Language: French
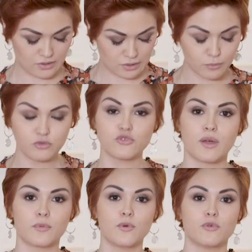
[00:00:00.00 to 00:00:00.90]
et en la blousant
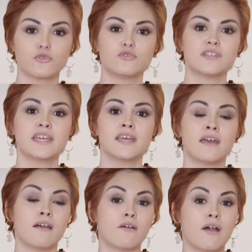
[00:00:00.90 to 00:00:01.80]
un peu pour donner
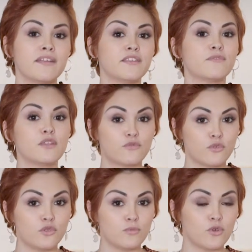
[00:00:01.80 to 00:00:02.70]
un effet de
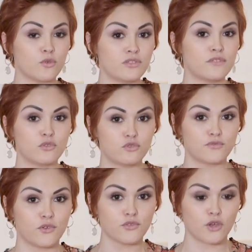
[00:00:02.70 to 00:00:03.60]
volume au niveau
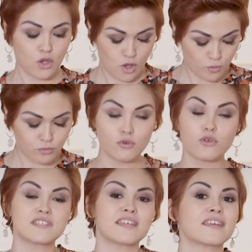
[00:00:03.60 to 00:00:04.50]
du ventre
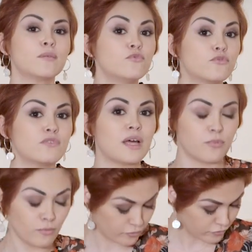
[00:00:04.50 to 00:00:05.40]
pour que ça camoufle la
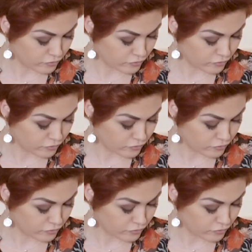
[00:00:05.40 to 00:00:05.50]
pompe.